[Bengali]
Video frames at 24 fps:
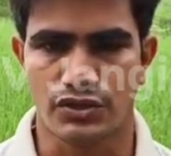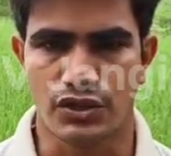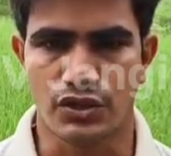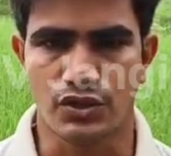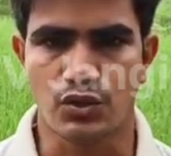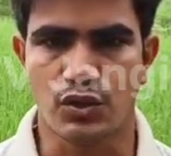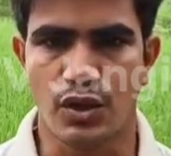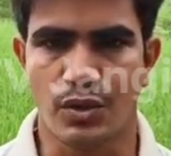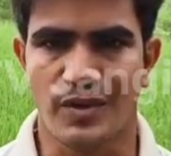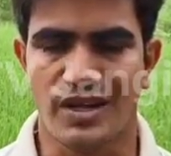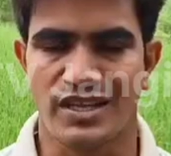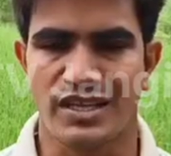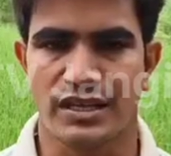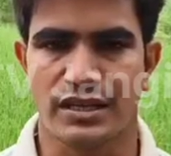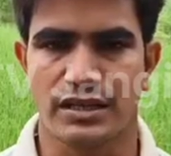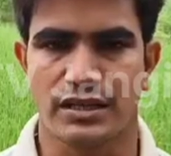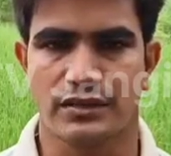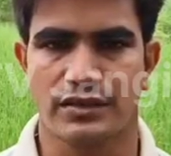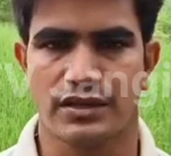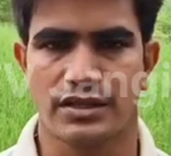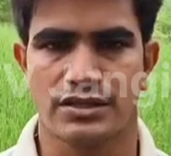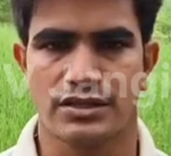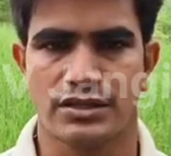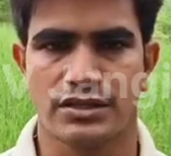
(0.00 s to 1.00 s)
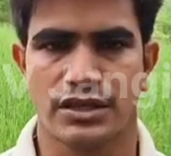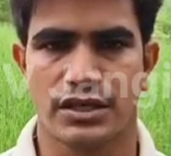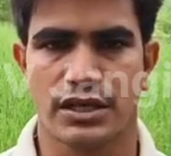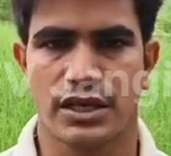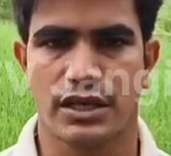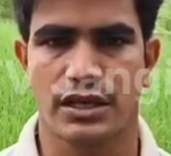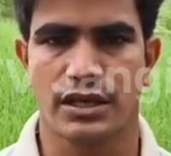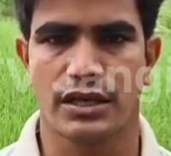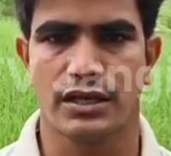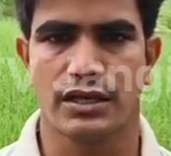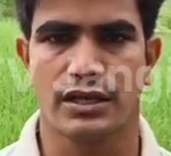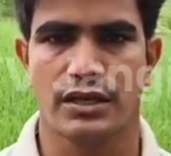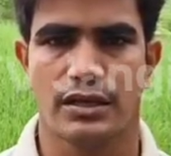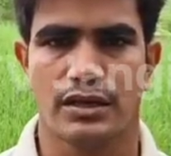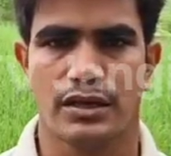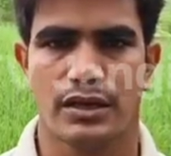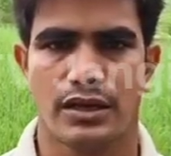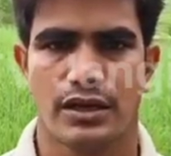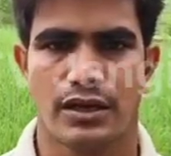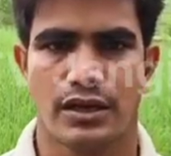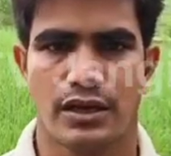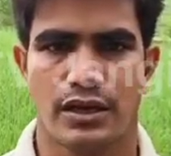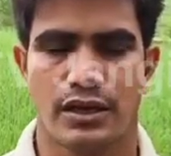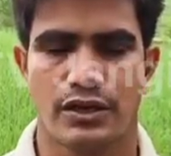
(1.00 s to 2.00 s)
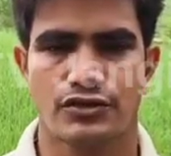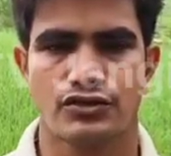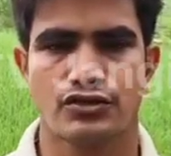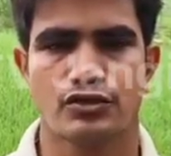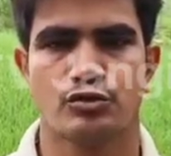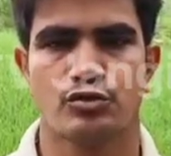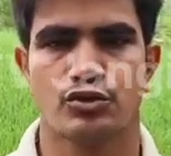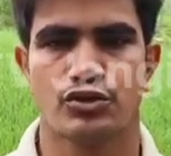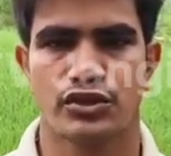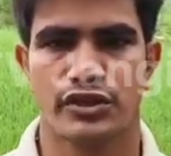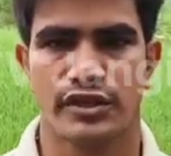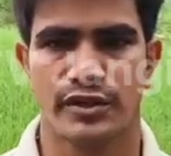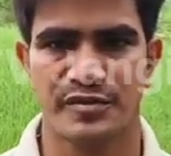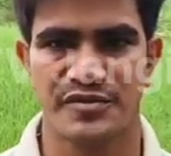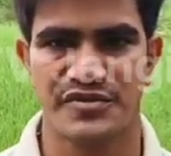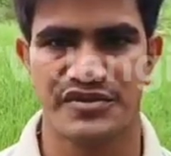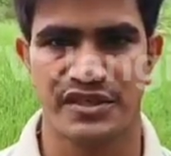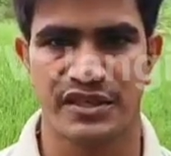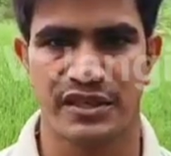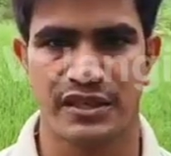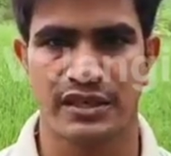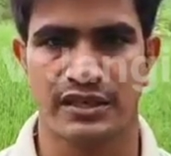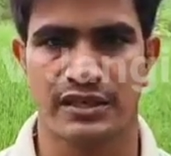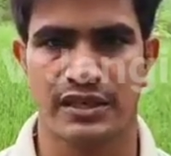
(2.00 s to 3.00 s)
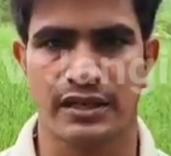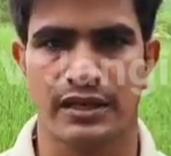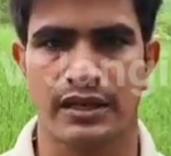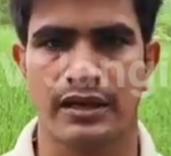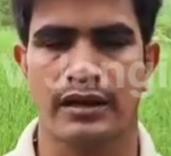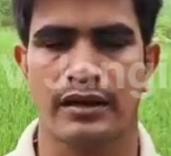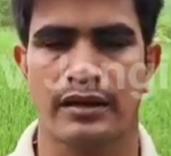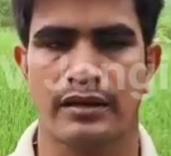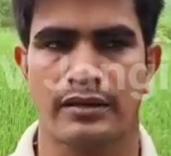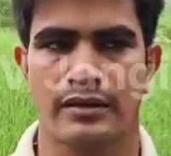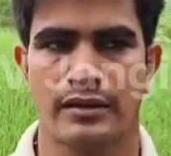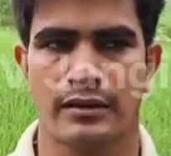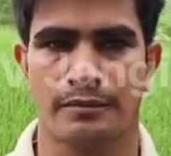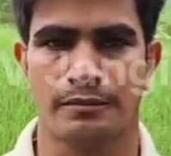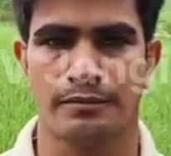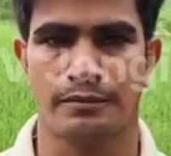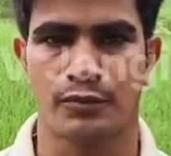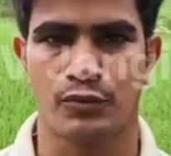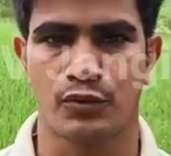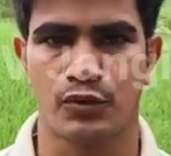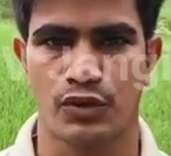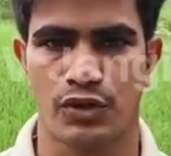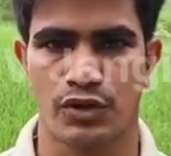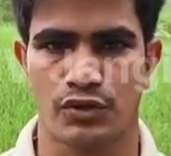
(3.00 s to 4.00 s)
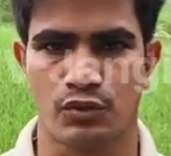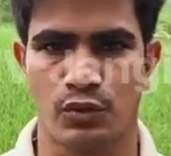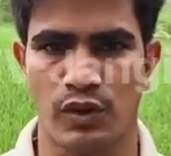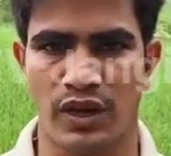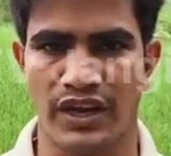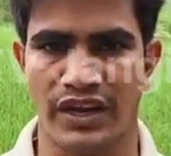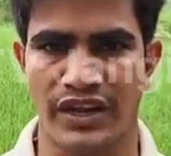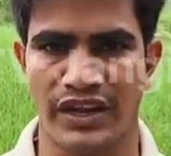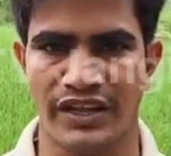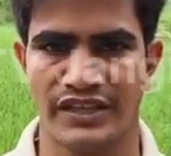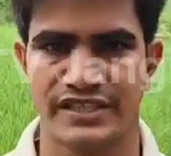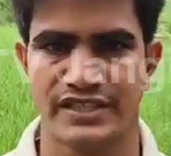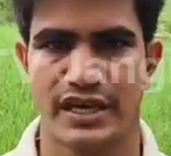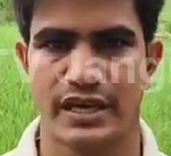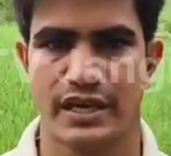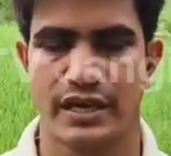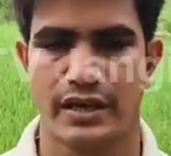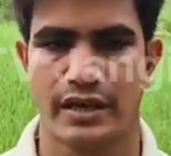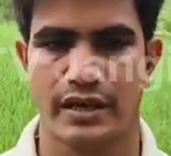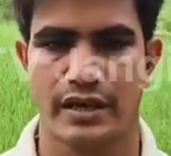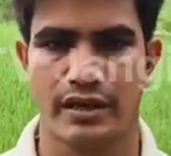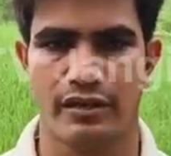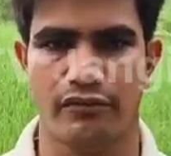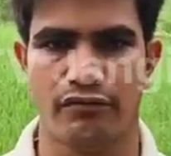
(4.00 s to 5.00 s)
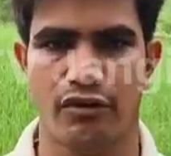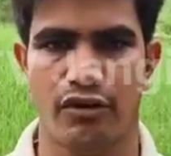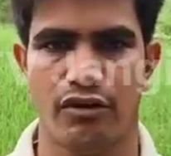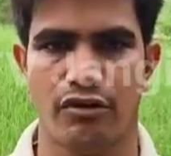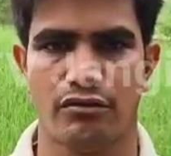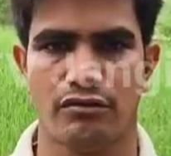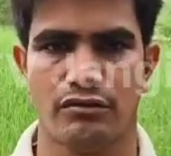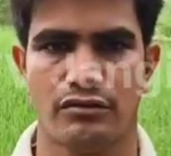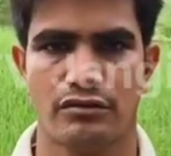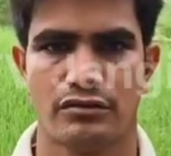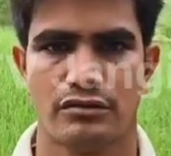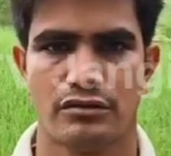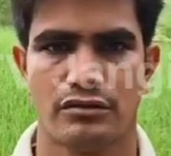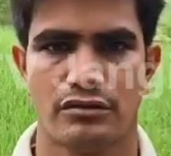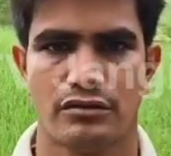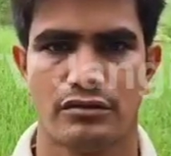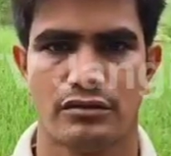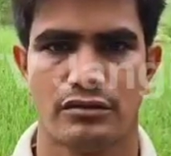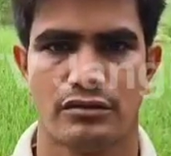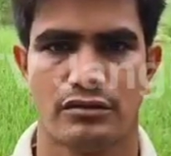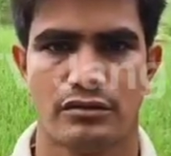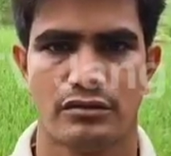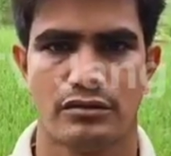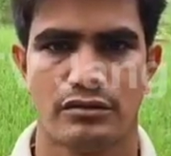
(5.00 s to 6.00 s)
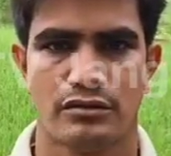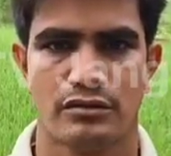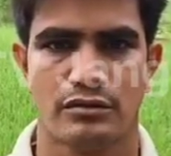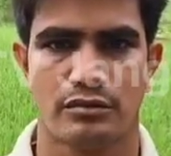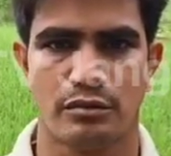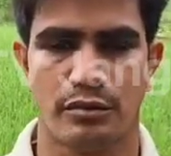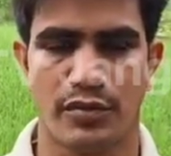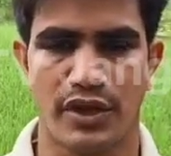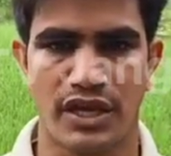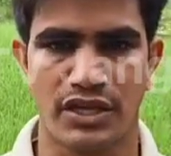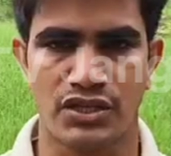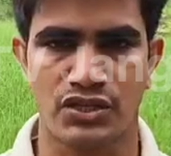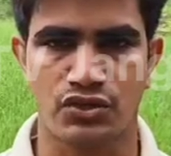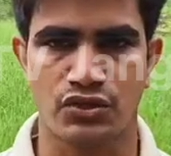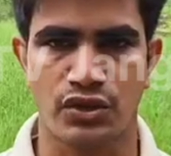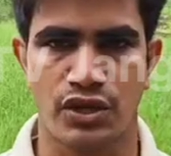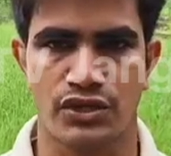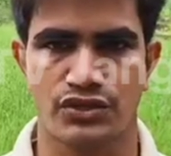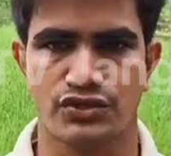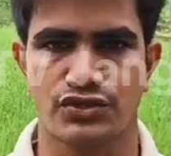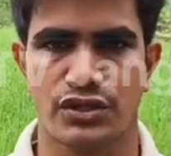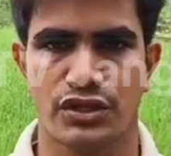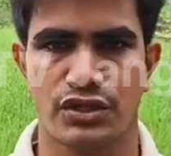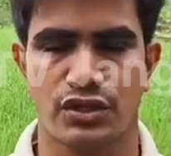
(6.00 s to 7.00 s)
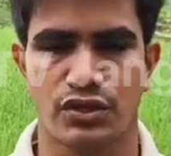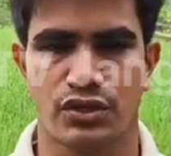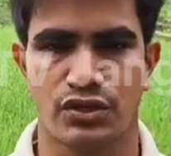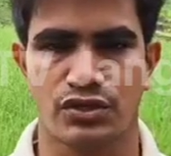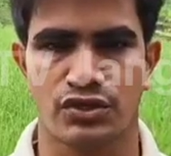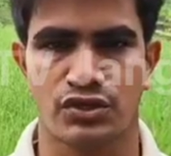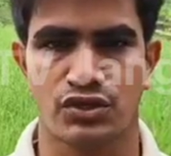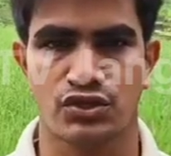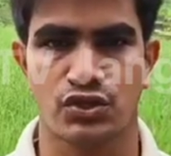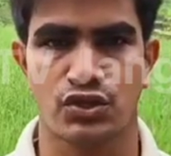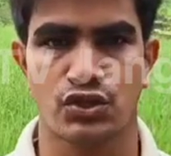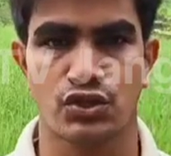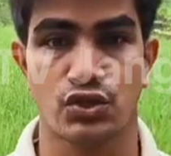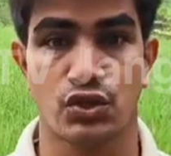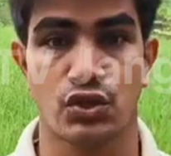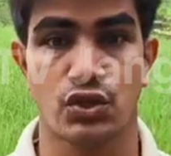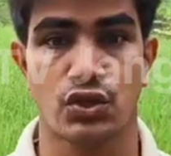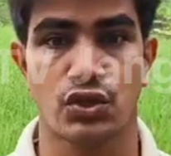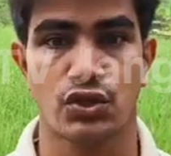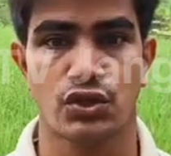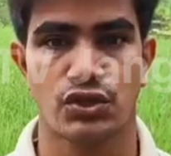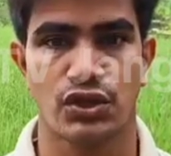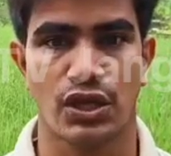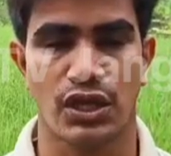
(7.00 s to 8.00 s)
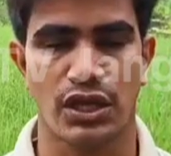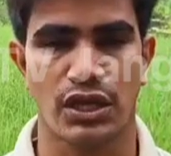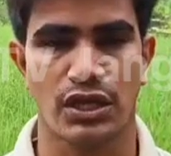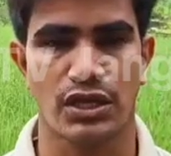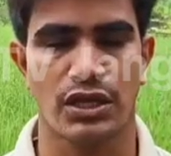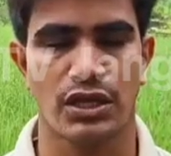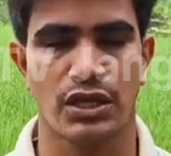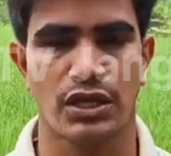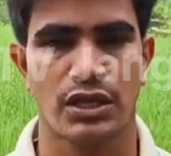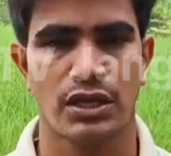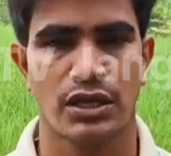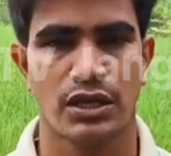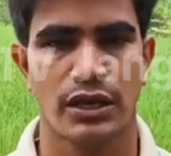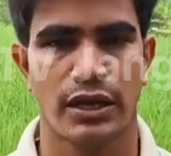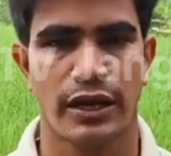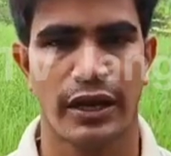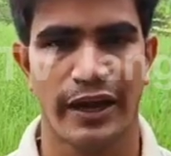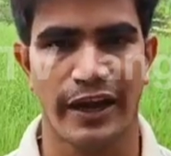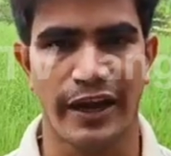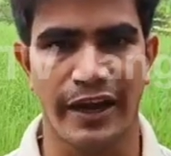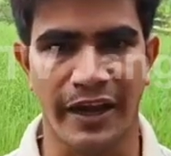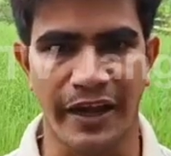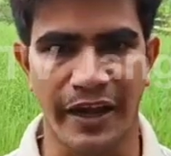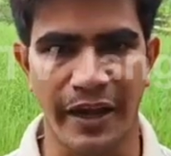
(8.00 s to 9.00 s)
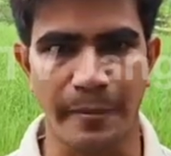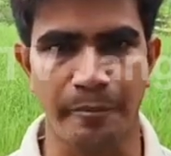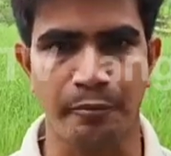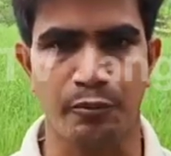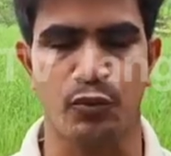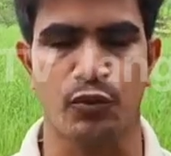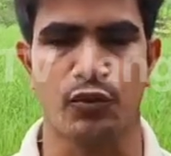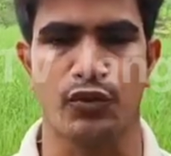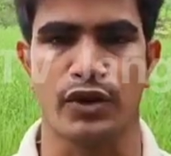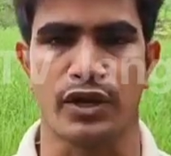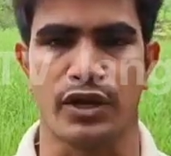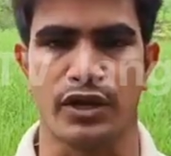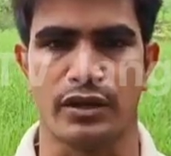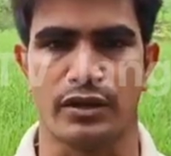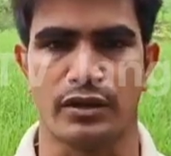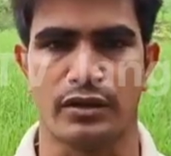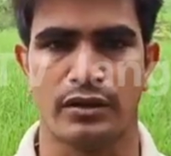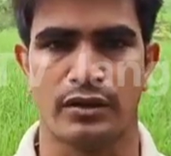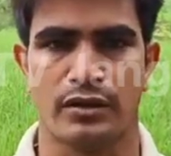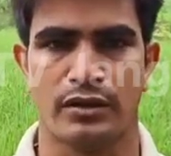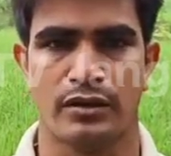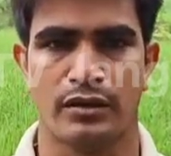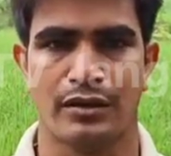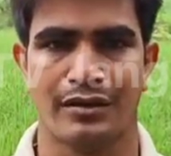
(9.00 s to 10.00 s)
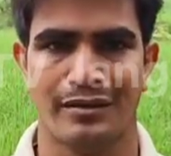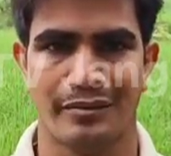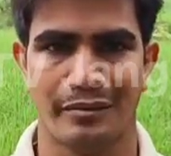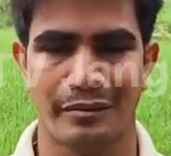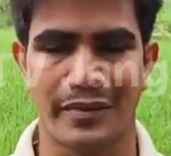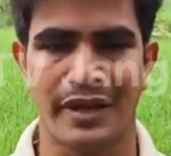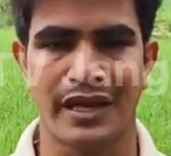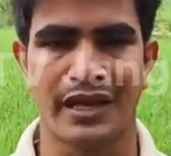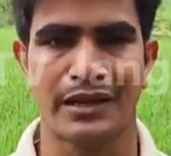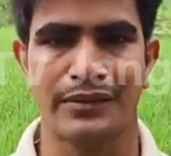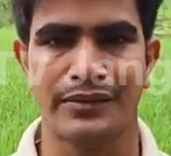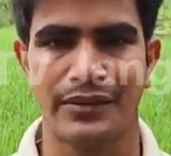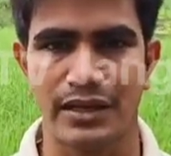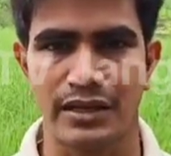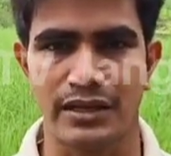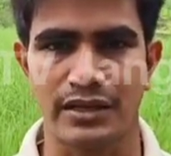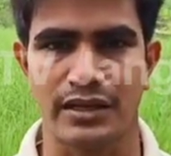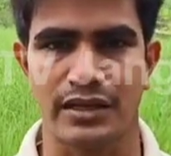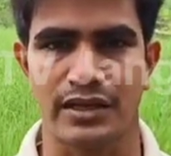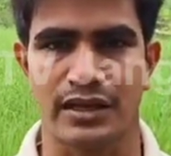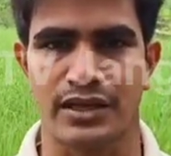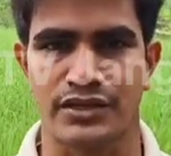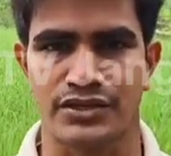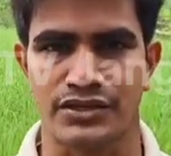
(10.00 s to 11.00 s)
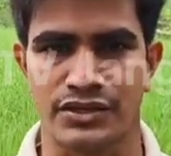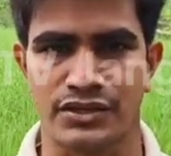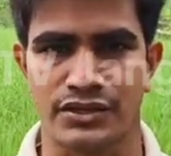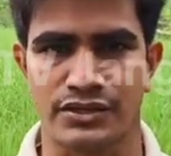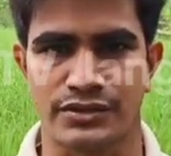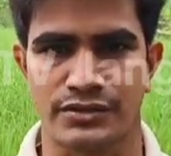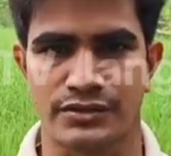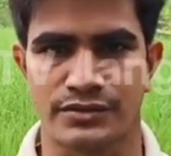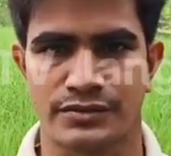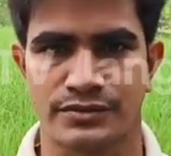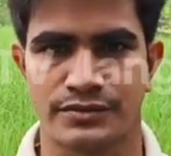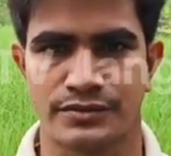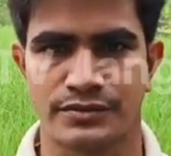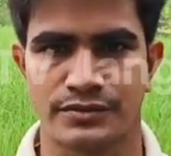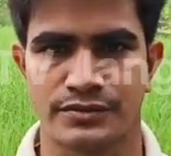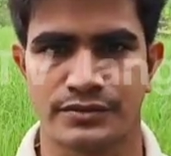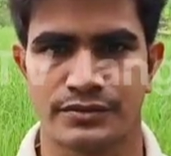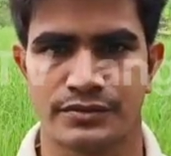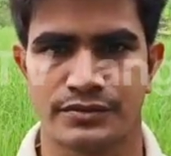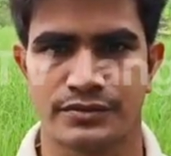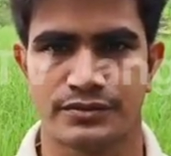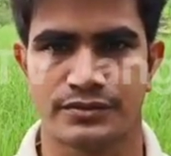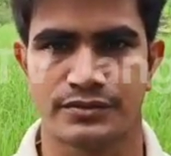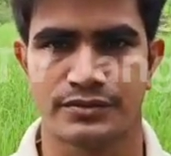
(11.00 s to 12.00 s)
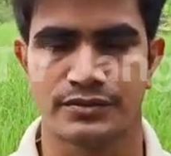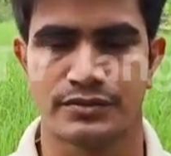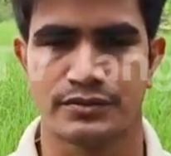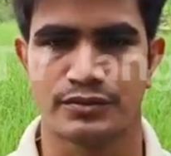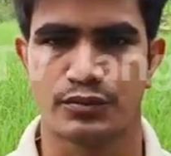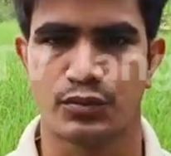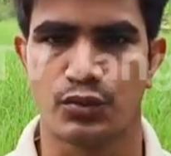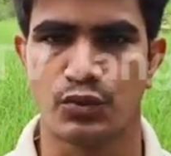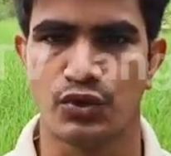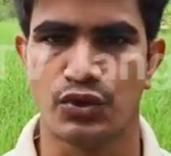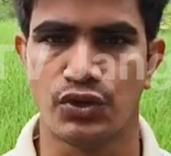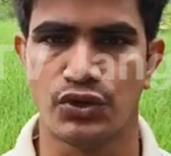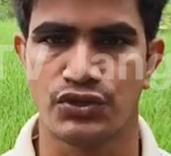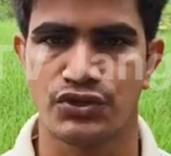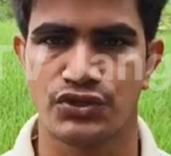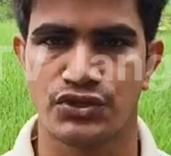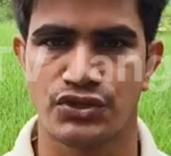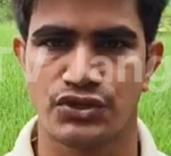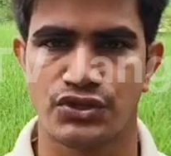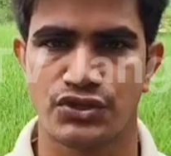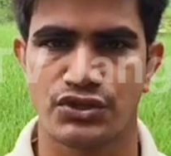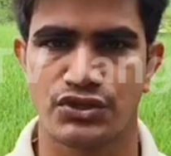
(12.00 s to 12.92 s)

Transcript: যেটুকু আমরা জানতে পারছি সেখানে কিছু মুসলিম ছেলে তাকে কিডন্যাপ করে তুলে নিয়ে যায় এবং বেশ কয়েকজন এই ঘটনার সাথে জড়িত তাকে রেপ করে মেরে ফেলে দিয়ে গেছে পুলিশ